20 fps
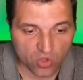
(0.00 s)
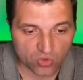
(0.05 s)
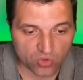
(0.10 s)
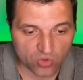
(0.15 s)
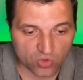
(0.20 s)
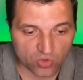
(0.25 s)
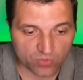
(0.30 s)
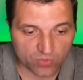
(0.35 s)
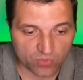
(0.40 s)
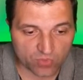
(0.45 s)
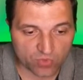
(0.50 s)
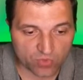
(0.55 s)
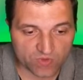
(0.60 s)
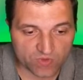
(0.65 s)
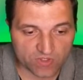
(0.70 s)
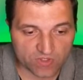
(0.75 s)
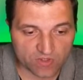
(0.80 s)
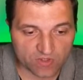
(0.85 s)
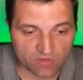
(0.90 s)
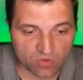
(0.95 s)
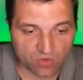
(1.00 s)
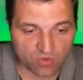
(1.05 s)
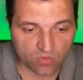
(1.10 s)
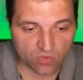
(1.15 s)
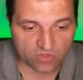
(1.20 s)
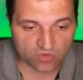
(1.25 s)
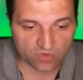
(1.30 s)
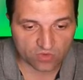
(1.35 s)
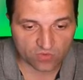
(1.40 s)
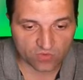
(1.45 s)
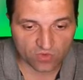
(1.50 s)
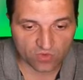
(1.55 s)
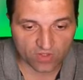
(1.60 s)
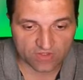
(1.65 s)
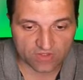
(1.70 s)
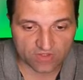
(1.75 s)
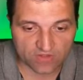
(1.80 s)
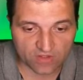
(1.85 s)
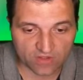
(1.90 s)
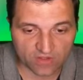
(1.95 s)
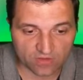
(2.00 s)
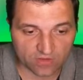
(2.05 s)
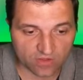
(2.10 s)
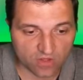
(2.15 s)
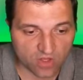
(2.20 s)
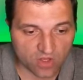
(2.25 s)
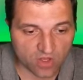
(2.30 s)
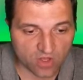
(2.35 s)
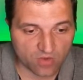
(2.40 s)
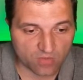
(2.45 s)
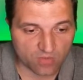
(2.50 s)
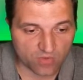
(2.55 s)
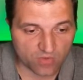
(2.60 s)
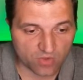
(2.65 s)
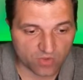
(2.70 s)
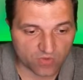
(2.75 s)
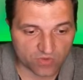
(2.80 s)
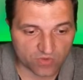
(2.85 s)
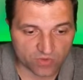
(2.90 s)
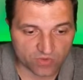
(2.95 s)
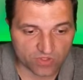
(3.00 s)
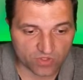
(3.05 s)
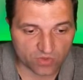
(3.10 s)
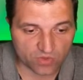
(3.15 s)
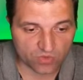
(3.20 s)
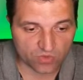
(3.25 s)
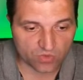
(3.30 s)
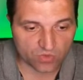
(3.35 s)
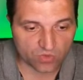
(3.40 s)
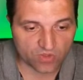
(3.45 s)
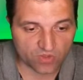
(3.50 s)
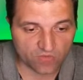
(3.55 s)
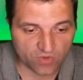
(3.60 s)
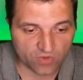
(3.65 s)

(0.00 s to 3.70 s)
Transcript: Je peux aussi le mettre dans une feuille existante, mais je vais choisir une nouvelle feuille de